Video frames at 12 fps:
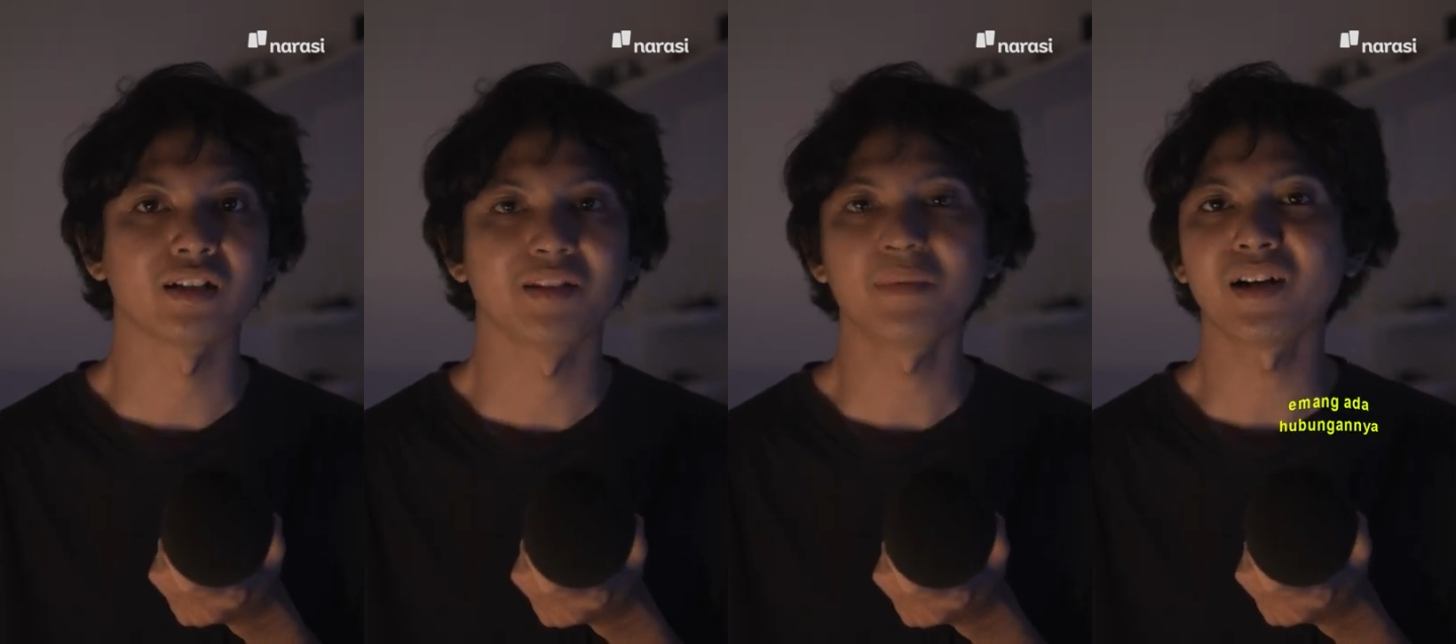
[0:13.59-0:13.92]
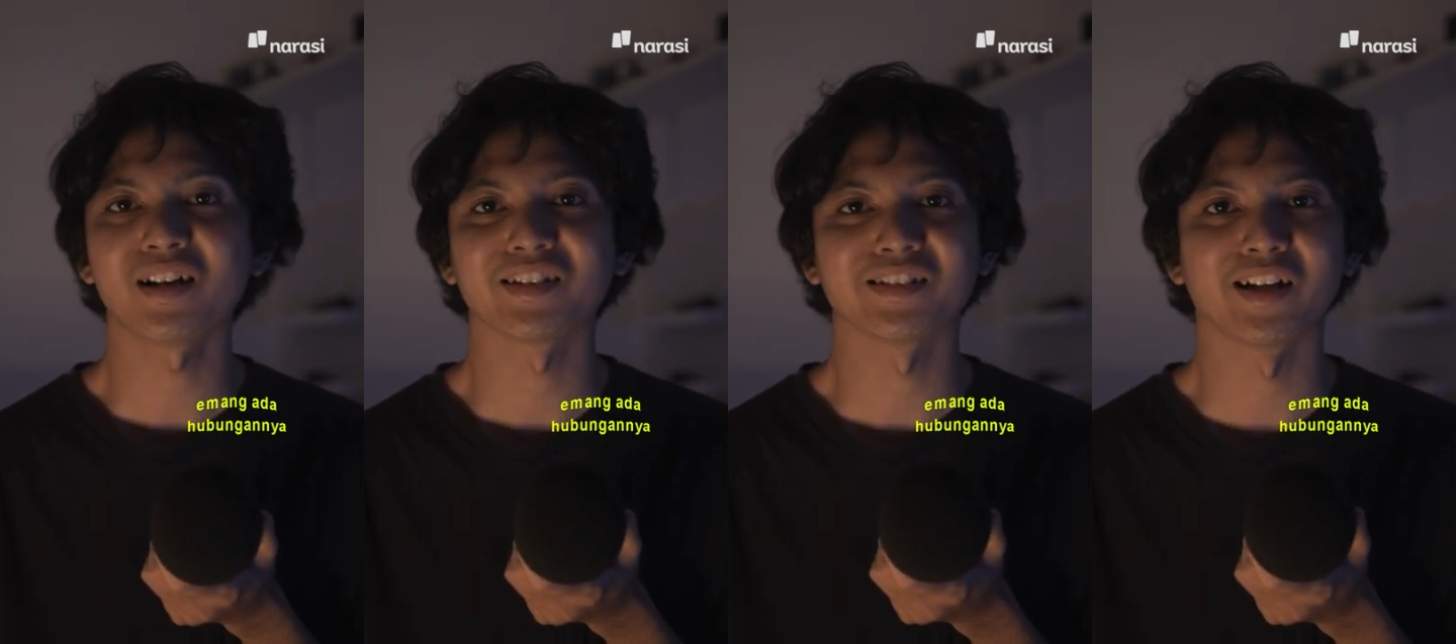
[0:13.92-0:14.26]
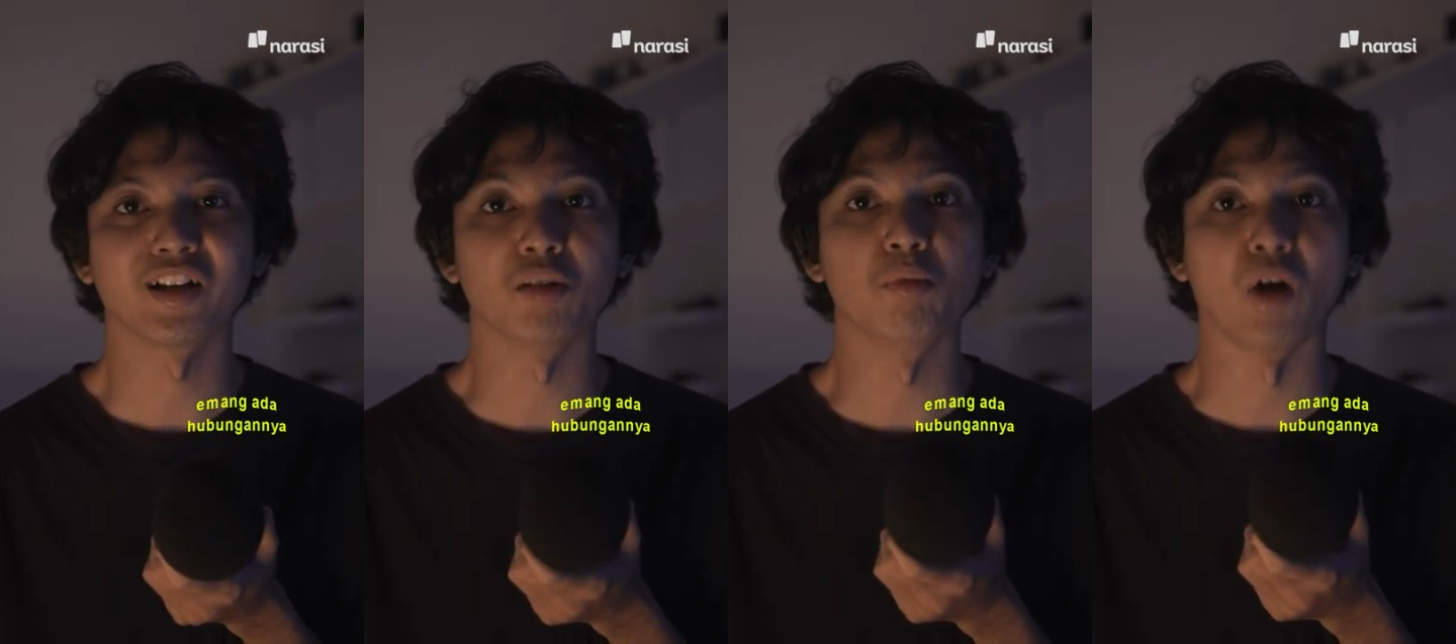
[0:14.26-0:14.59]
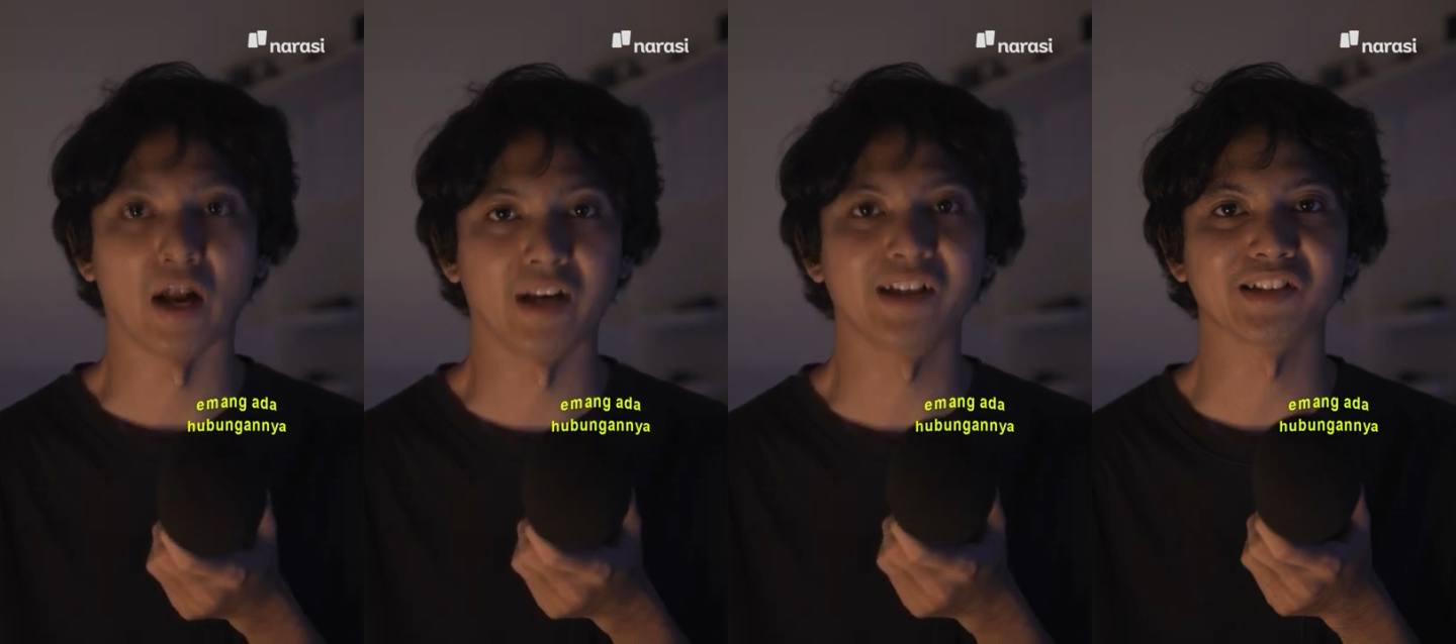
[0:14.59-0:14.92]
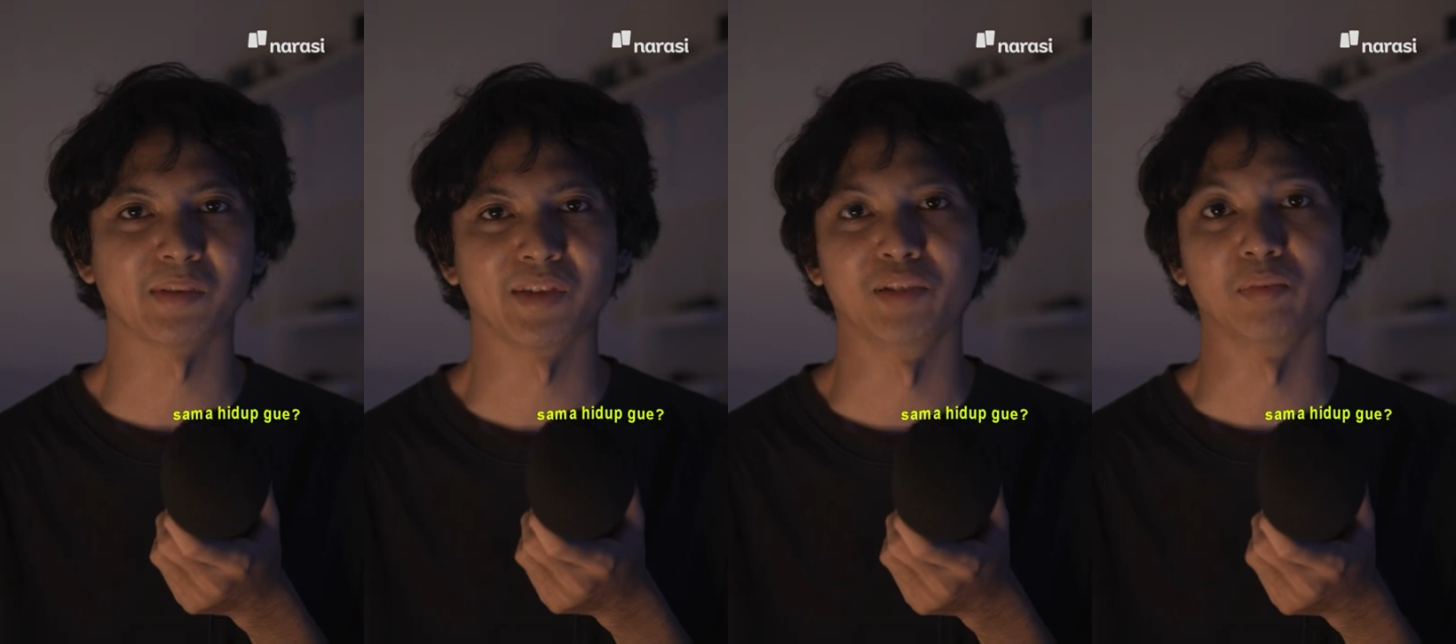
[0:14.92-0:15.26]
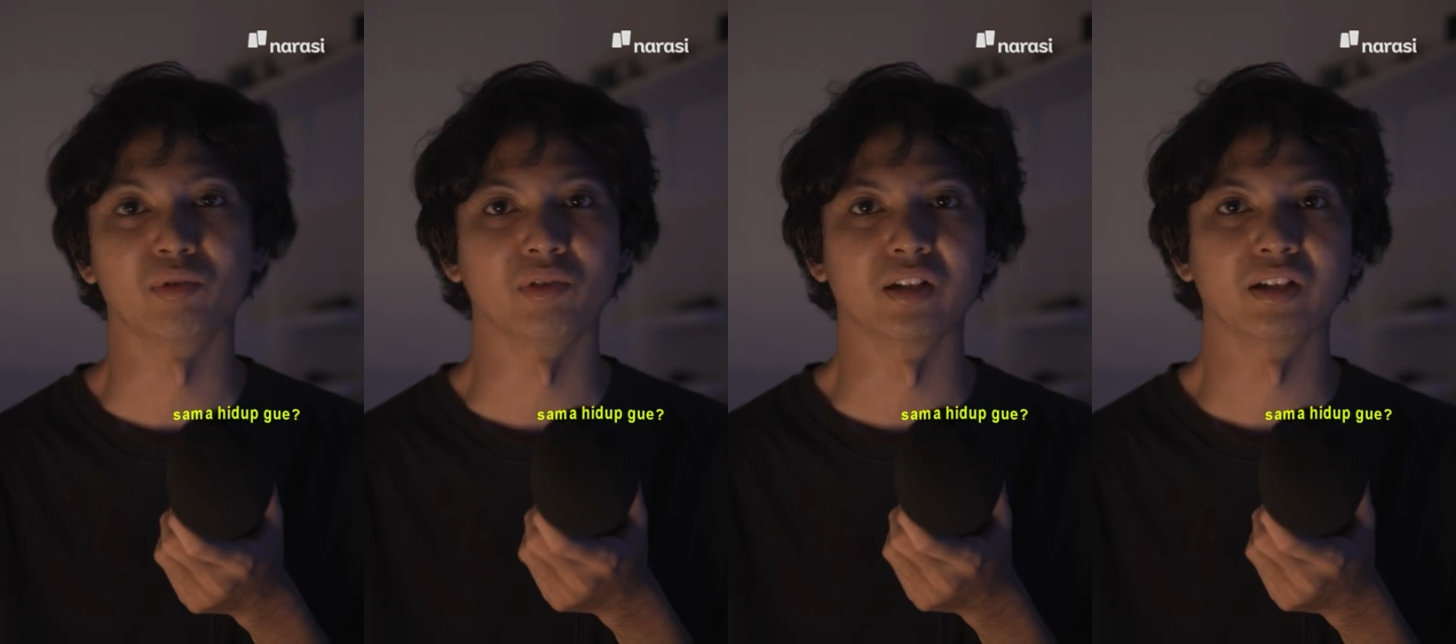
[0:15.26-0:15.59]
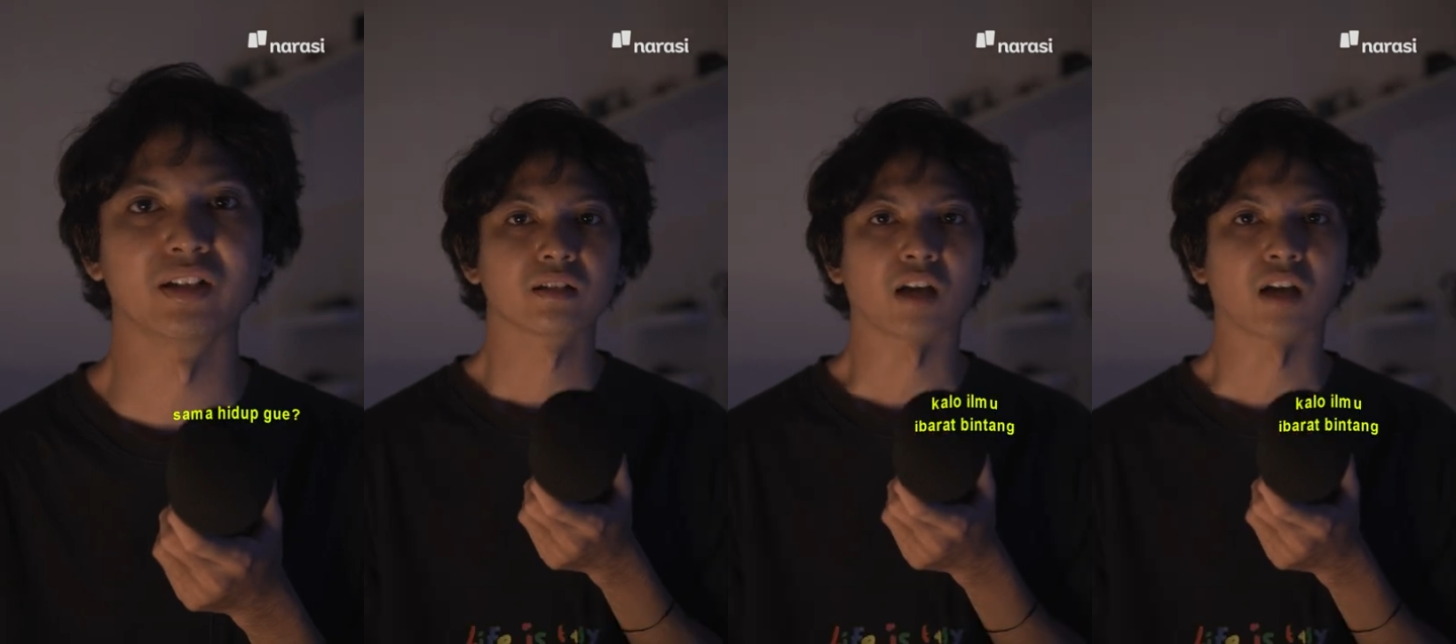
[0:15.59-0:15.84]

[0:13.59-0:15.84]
Emang ada hubungannya ya sama hidup gue?